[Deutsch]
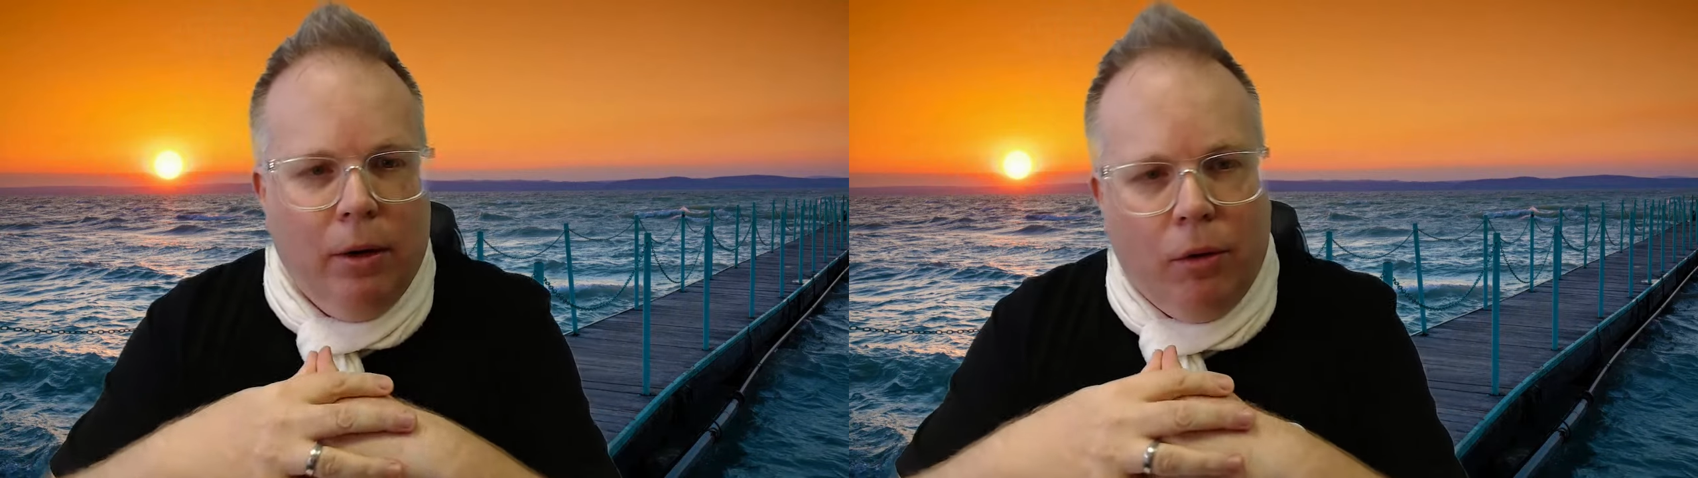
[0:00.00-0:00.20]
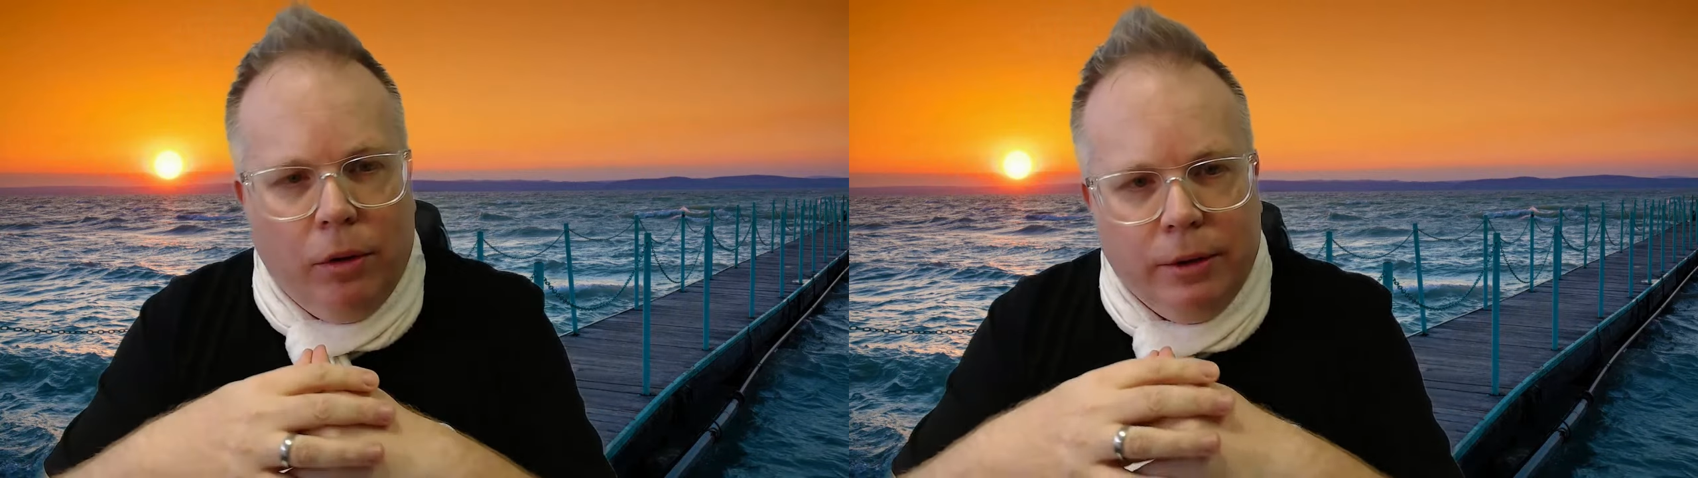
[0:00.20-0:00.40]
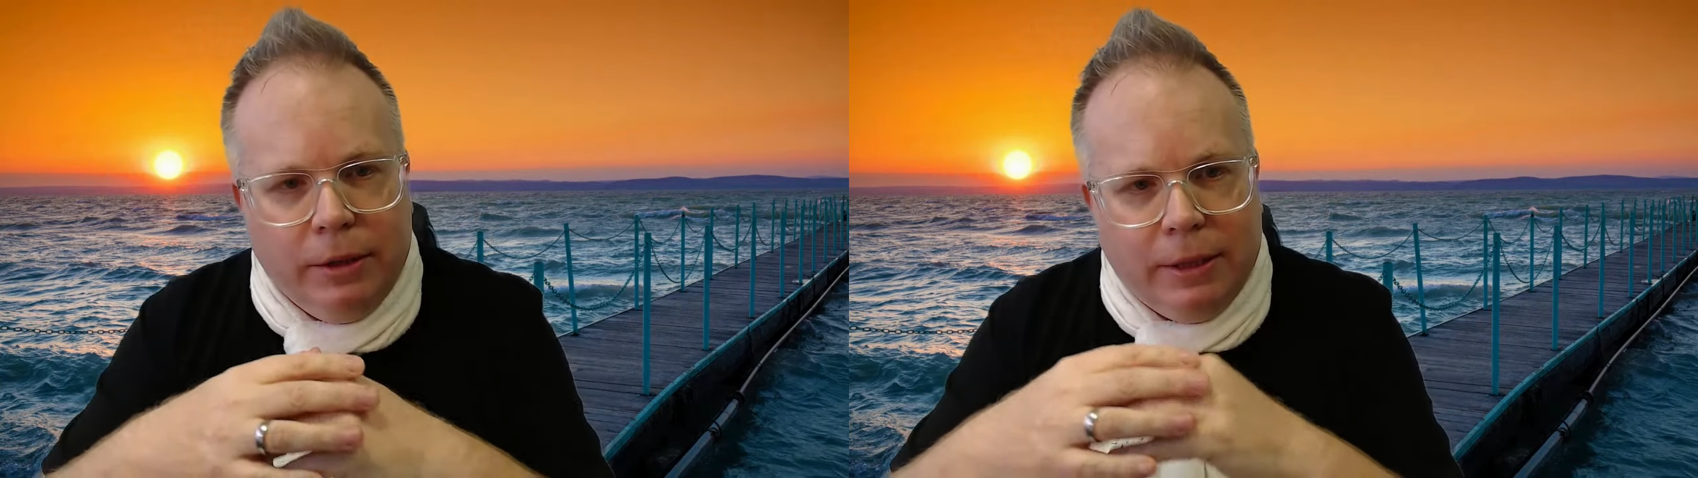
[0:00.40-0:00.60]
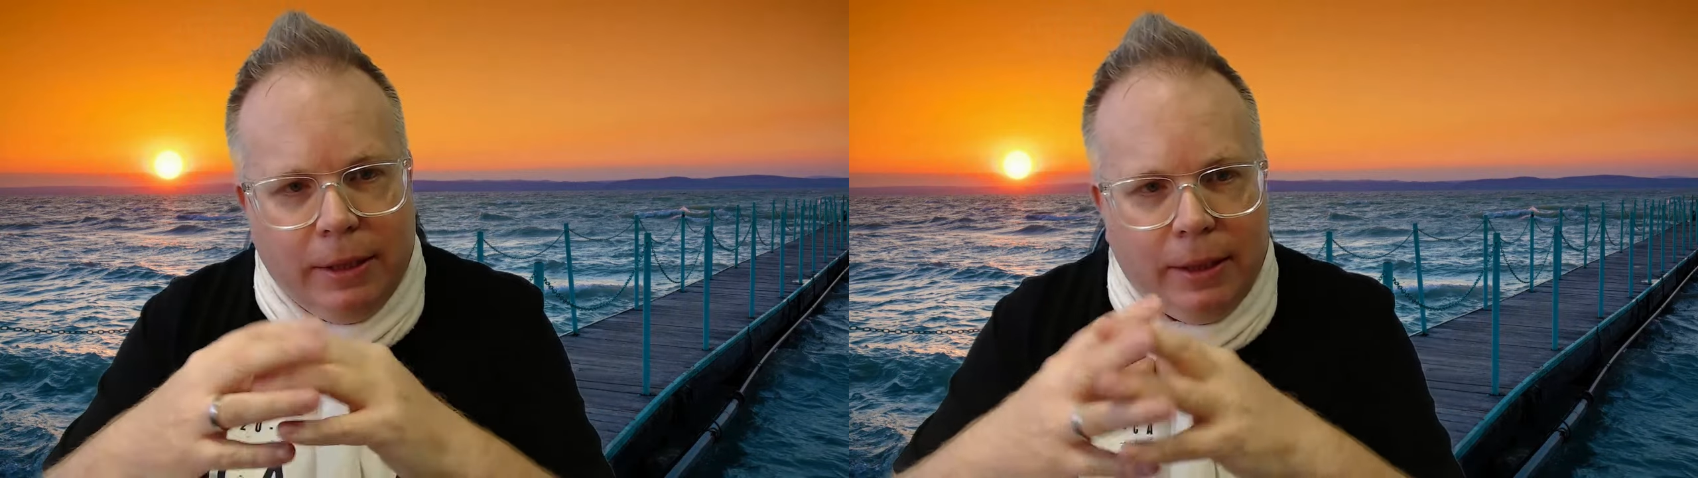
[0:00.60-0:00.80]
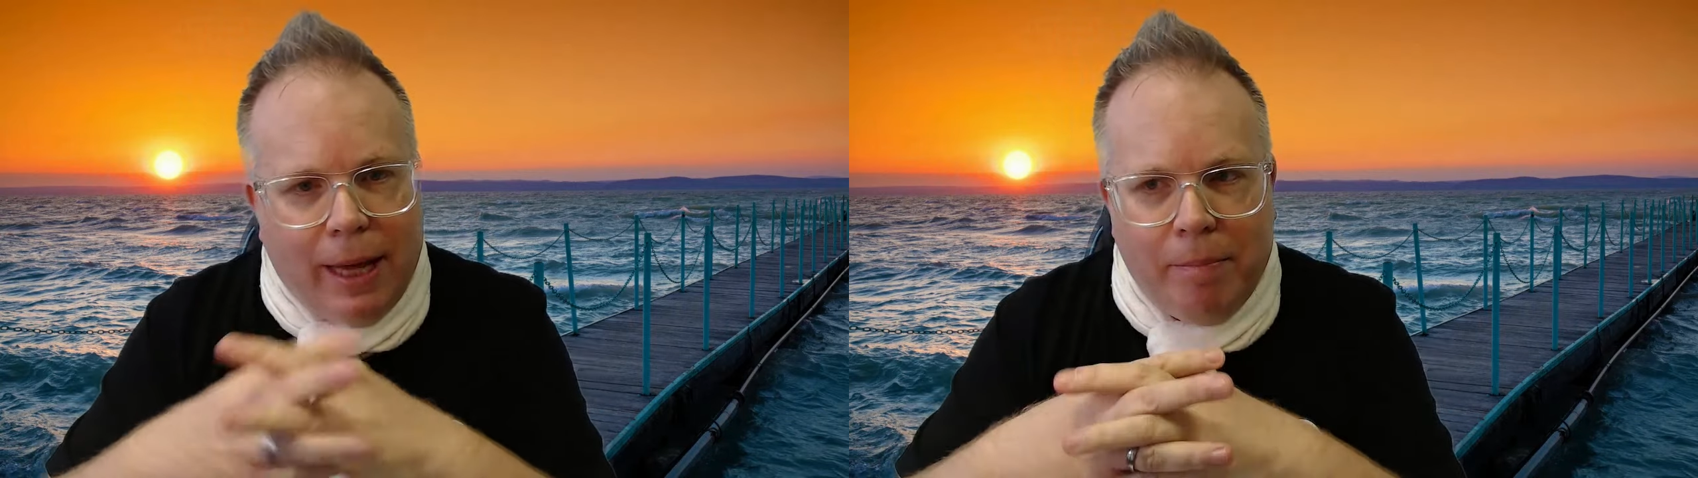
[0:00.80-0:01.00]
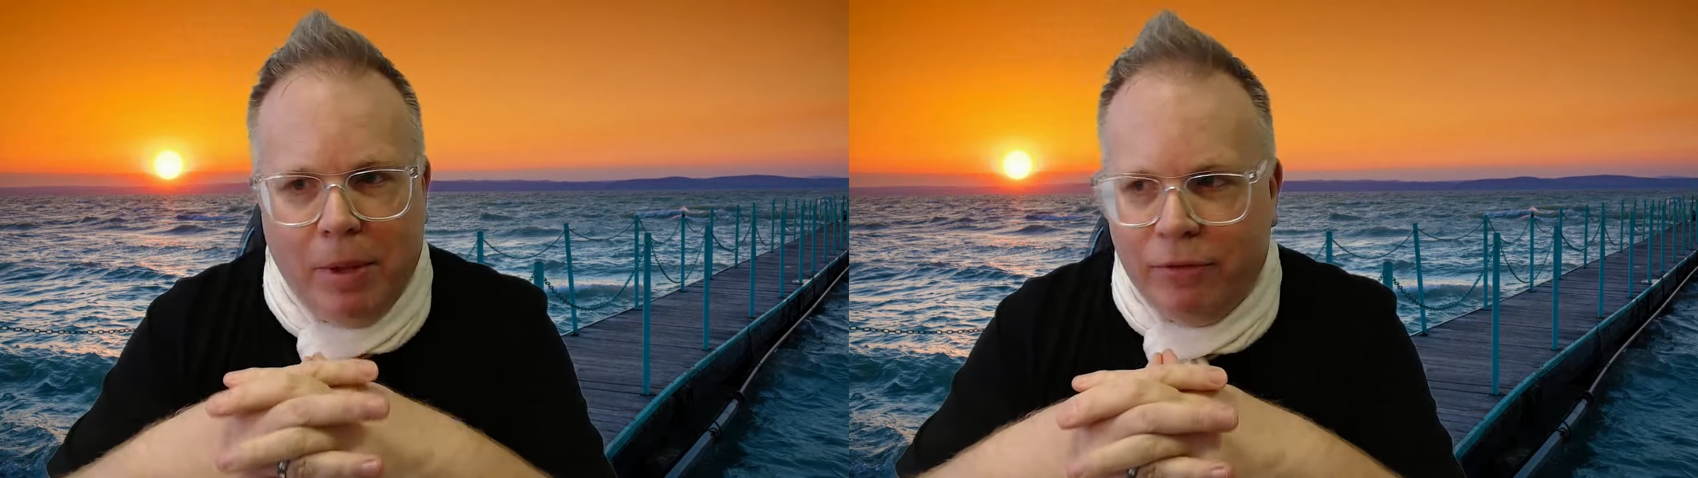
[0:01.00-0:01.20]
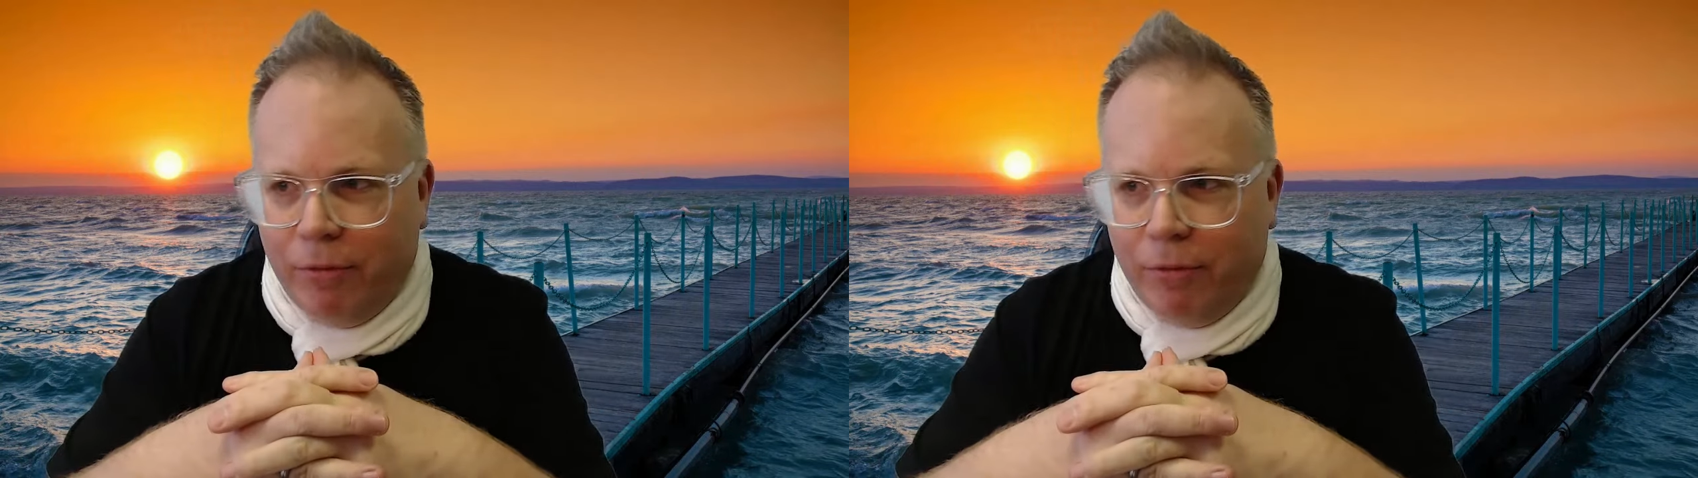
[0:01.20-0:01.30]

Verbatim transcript: und äh, habe mir